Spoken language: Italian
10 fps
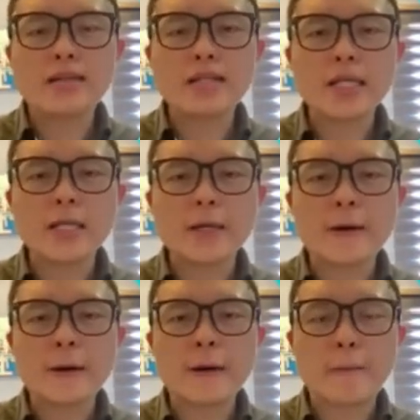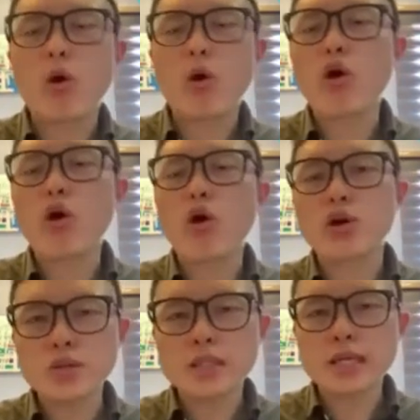uh, a parte
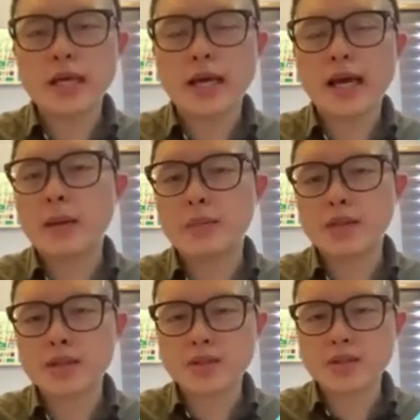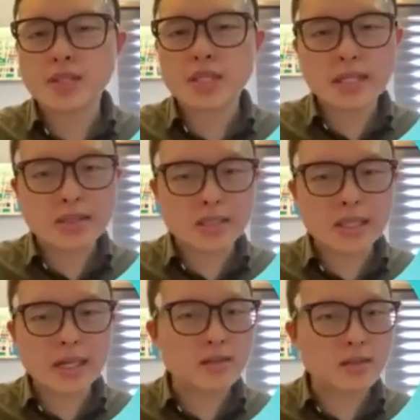l'etichetta, non sappiamo esattamente la
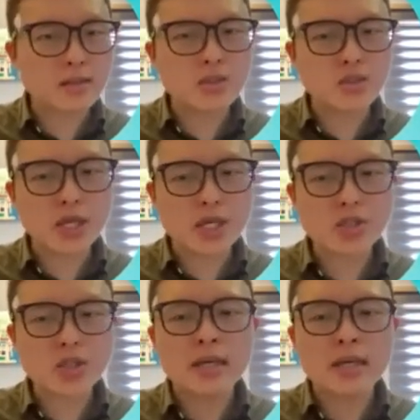composizione